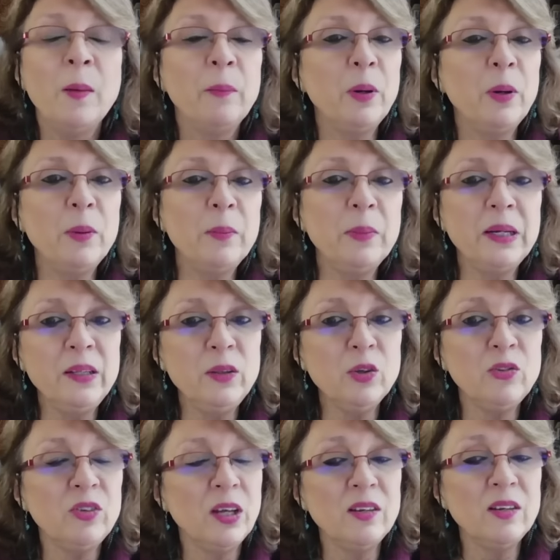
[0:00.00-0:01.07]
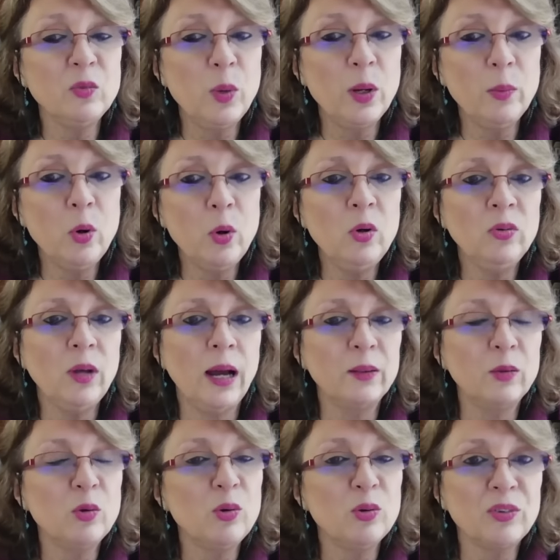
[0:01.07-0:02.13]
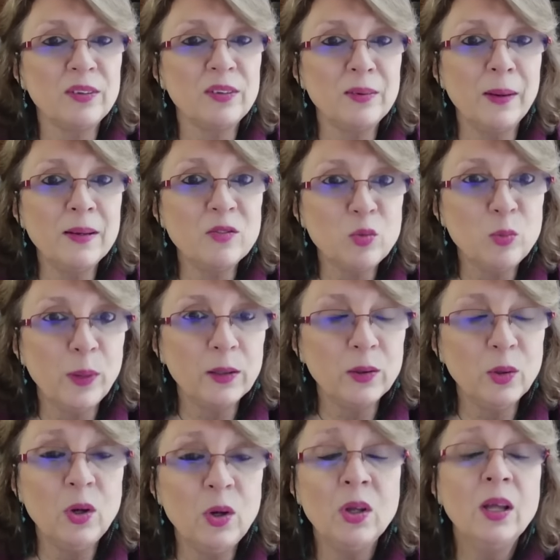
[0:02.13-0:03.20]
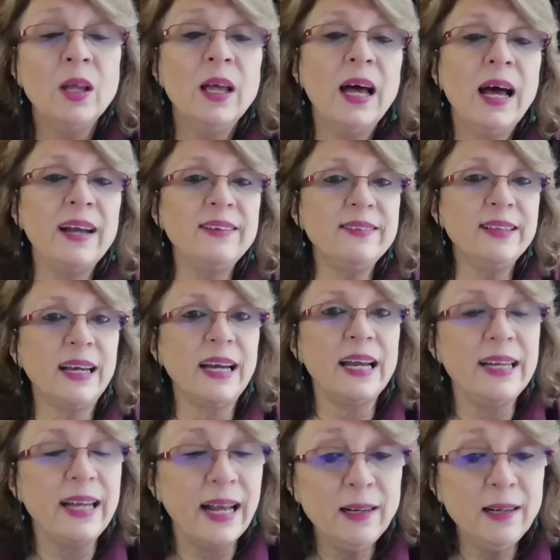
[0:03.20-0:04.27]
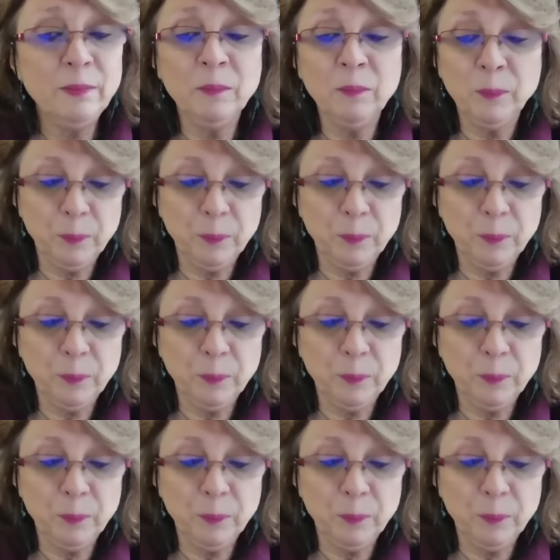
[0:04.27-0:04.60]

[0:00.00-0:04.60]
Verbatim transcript: Pero bienvenidos si eres nuevo a todos los que se van sumando a este canal,